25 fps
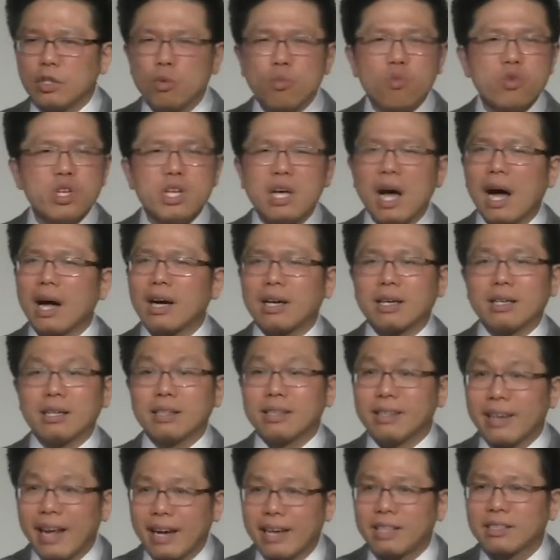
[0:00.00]
我们
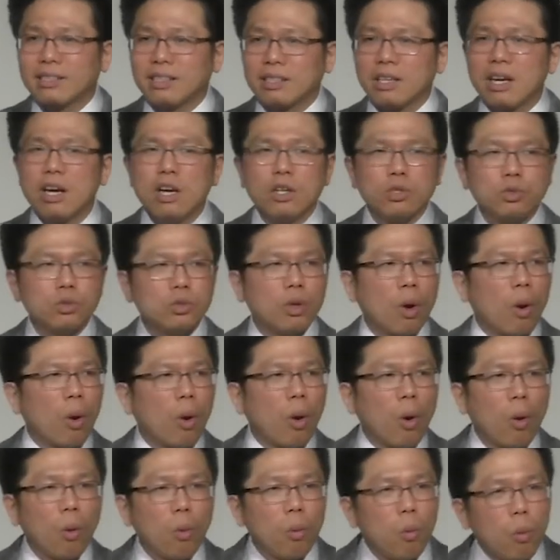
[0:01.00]
住的不是一
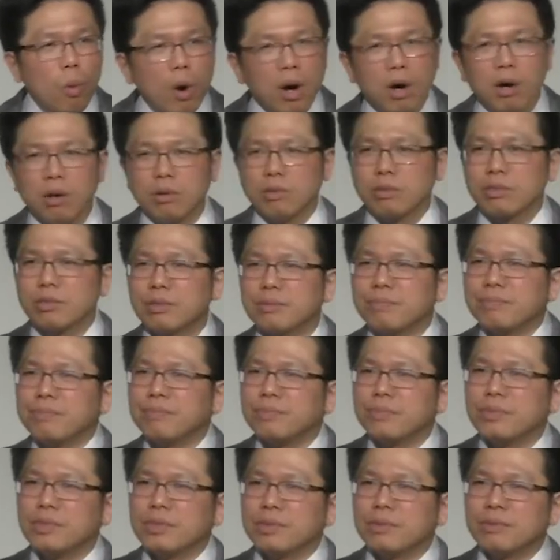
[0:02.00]
个孤岛，我们
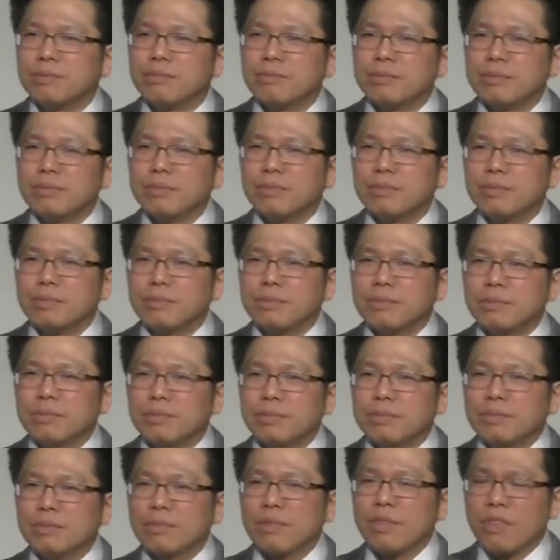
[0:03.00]
是和全世界
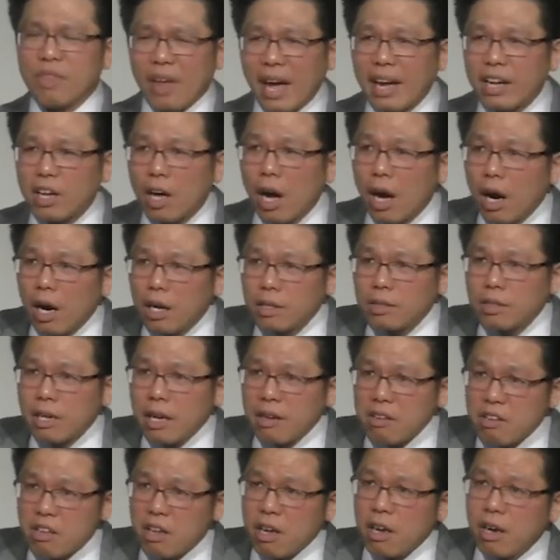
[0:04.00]
紧紧相
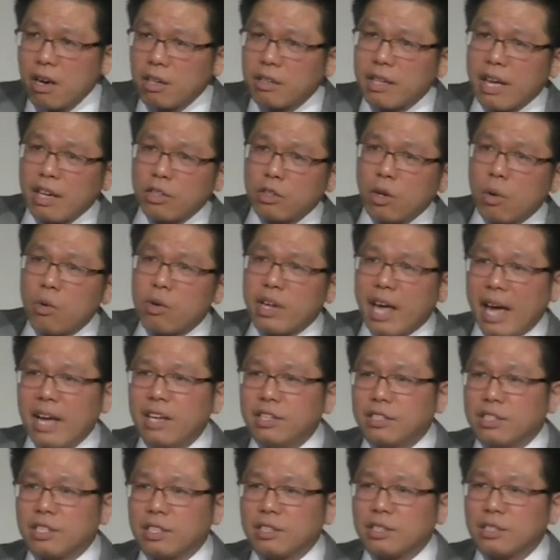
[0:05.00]
连在一起
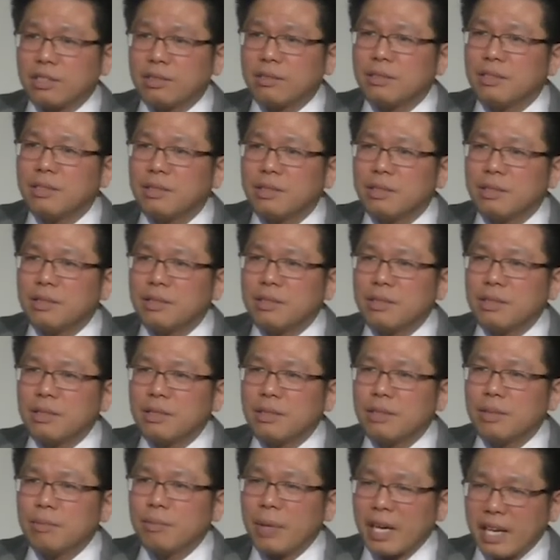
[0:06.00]
的。我们非常
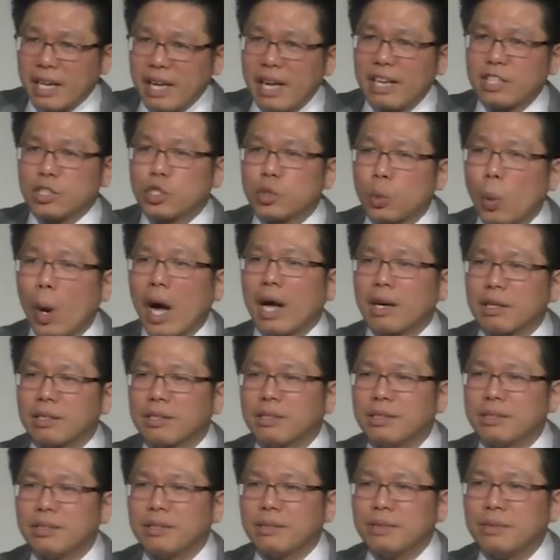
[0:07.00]
感恩在这里，
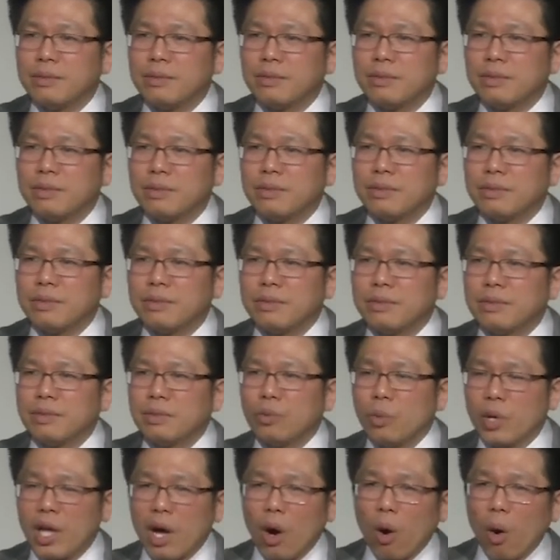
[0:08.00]
我们没有案
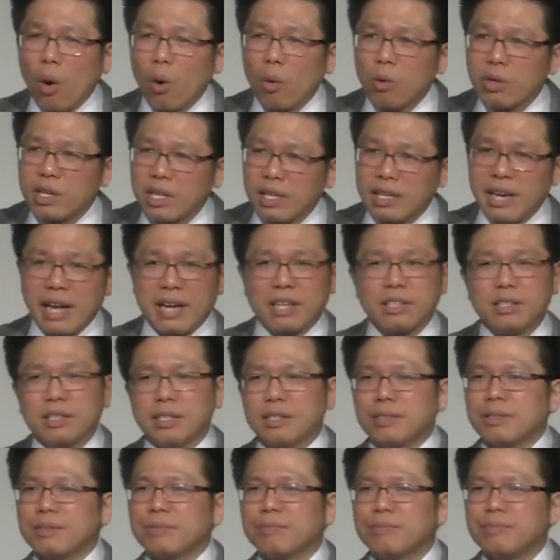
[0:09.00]
例，目前没
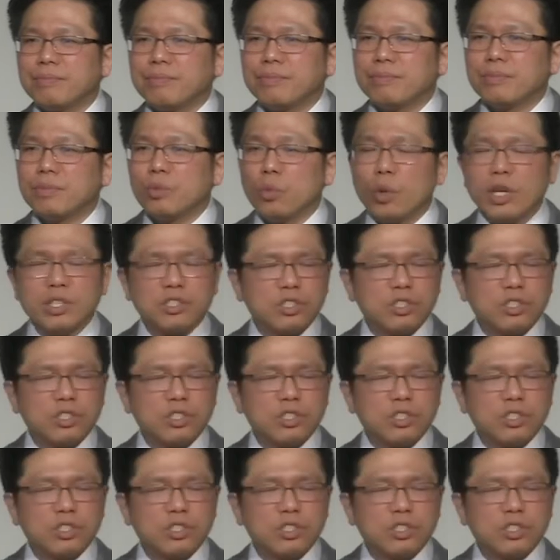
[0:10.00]
有案例。